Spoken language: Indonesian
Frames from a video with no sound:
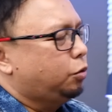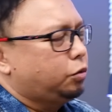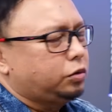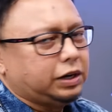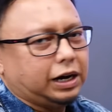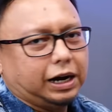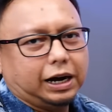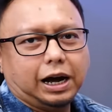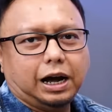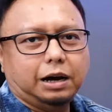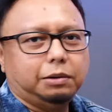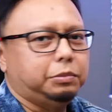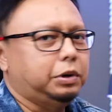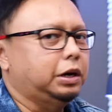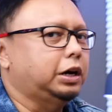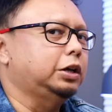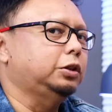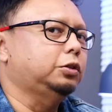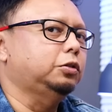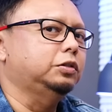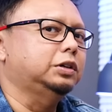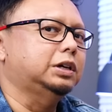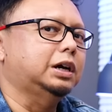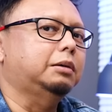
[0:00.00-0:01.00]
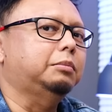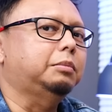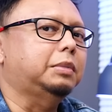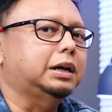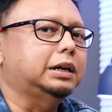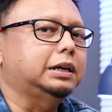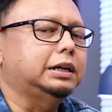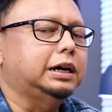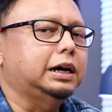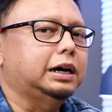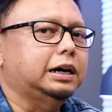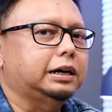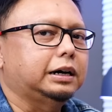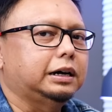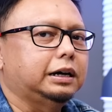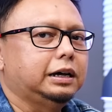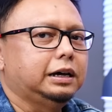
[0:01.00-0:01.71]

udah nggak begitu nyaman ya.